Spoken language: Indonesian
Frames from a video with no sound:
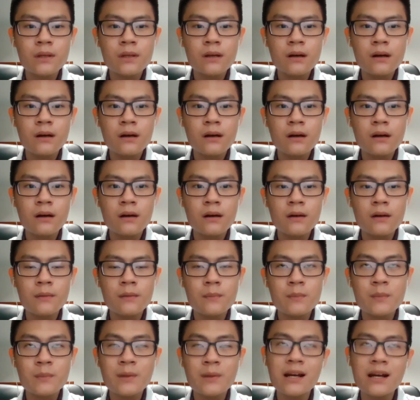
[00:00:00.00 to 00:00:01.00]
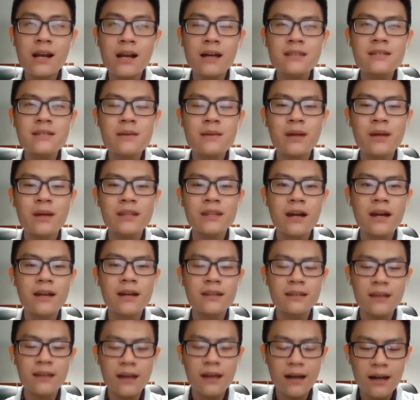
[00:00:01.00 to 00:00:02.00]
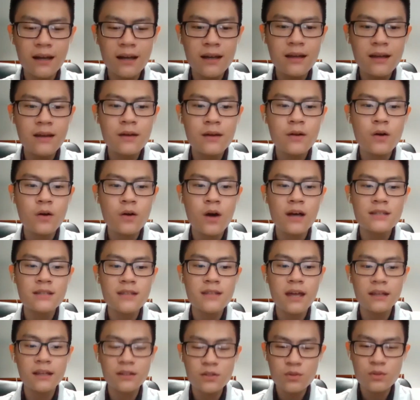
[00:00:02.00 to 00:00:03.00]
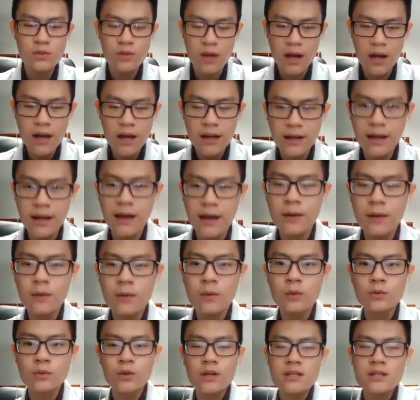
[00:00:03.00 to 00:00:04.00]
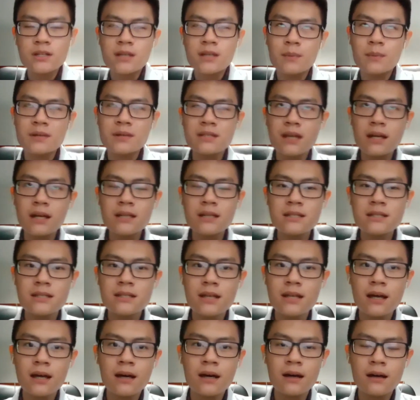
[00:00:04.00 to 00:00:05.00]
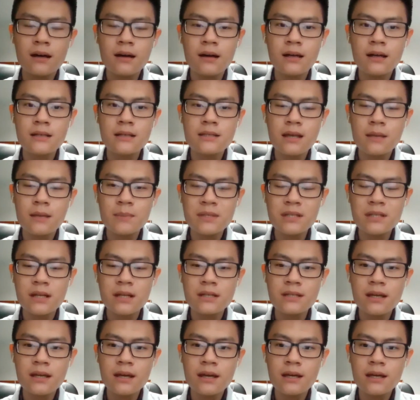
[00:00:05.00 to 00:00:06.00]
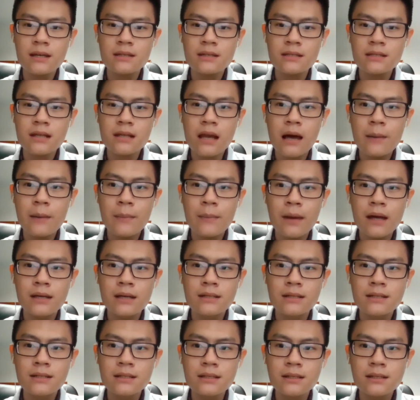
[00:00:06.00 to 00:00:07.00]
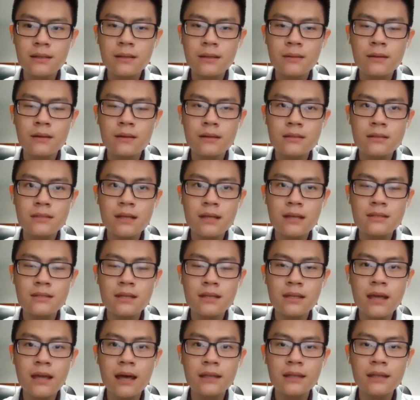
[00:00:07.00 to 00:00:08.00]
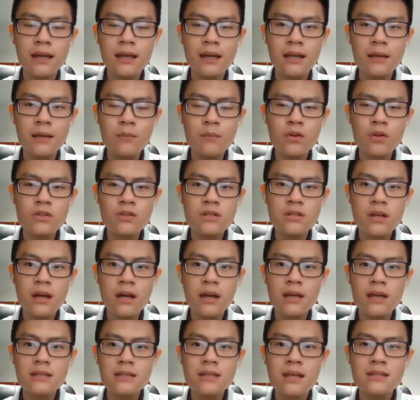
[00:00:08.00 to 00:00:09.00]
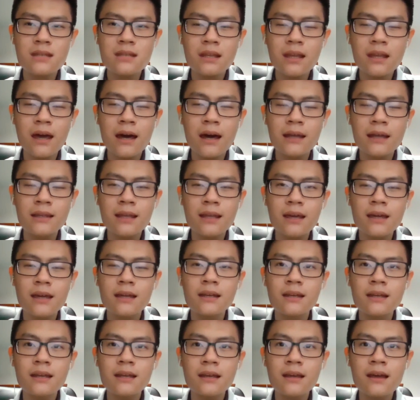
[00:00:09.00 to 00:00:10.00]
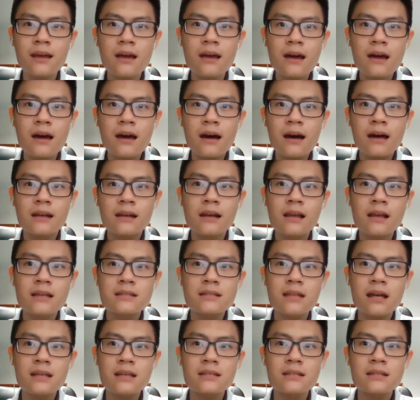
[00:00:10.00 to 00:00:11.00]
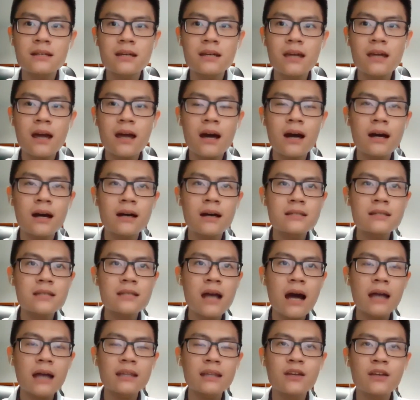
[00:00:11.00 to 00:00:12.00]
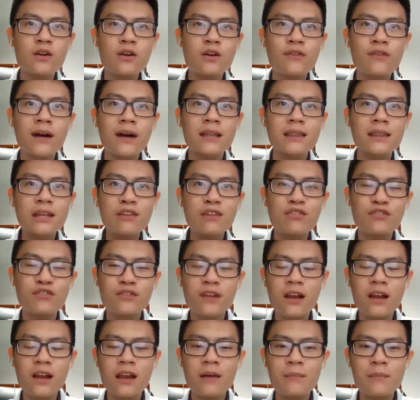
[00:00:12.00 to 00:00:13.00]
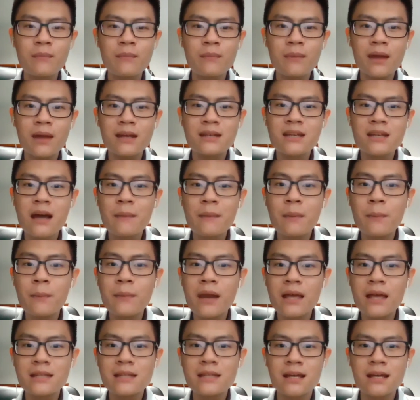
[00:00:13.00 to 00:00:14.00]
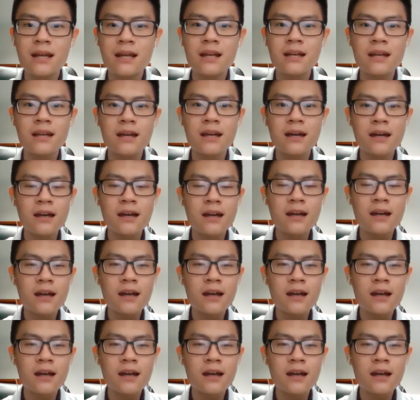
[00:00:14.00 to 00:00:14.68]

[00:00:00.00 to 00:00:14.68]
Eh, perkenalkan saya Martin Aditya, koas DHT juga. Nah, untuk kesan-pesan eh, kesan-pesan saya selama di stase THT ini, menurut saya stase THT ini adalah stase yang sangat inovatif dalam media pembelajarannya.